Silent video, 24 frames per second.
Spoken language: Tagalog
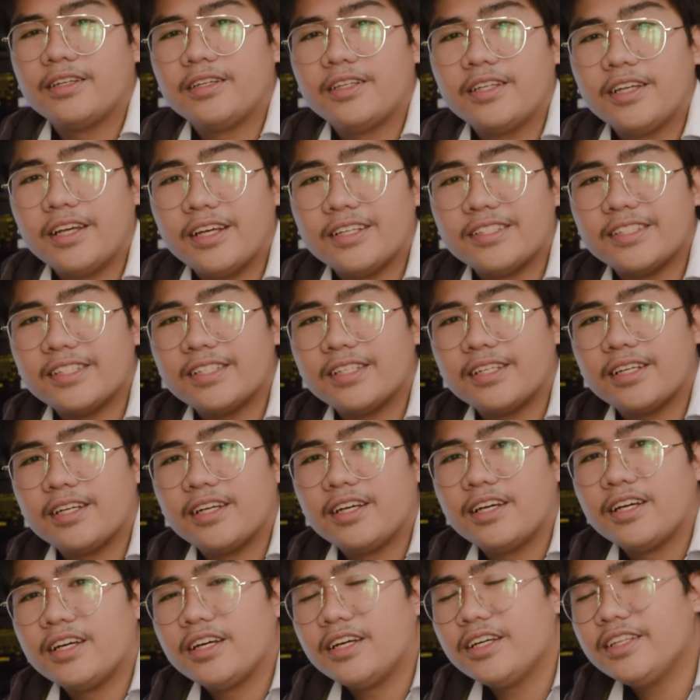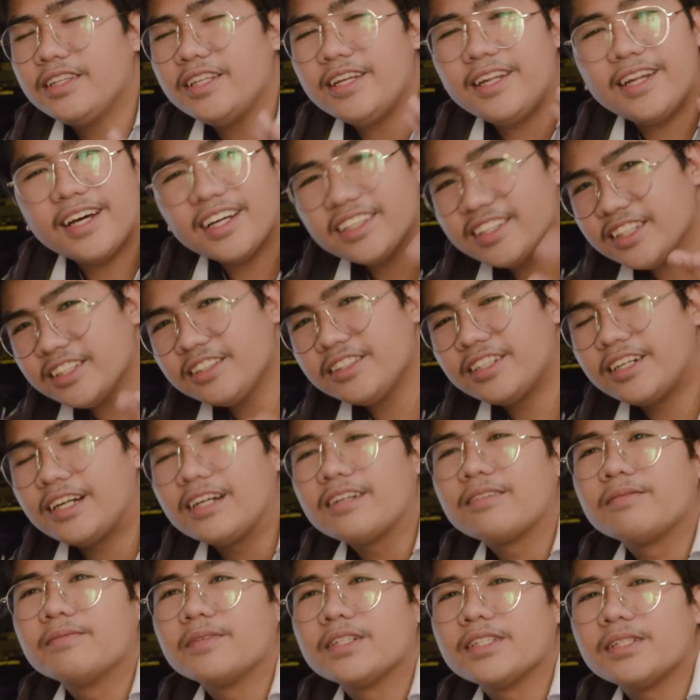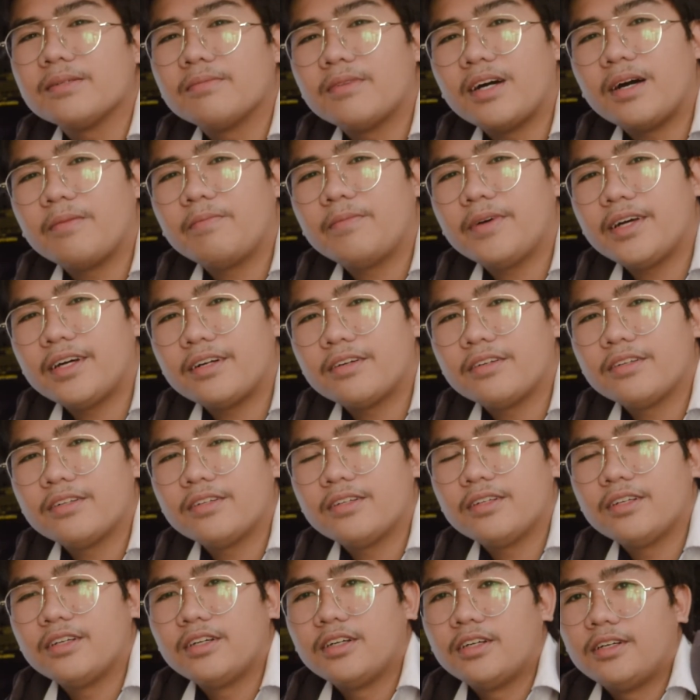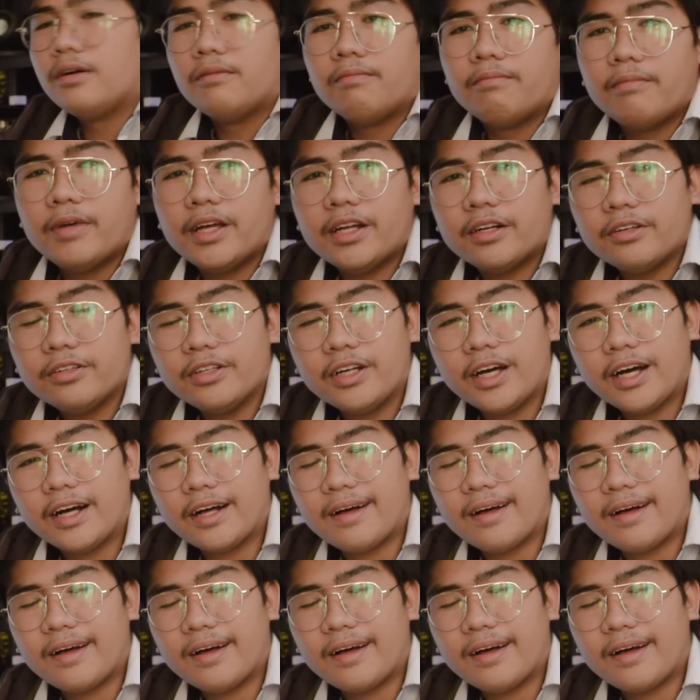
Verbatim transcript: Yes. Hindi lahat ng drug masama pero meron ng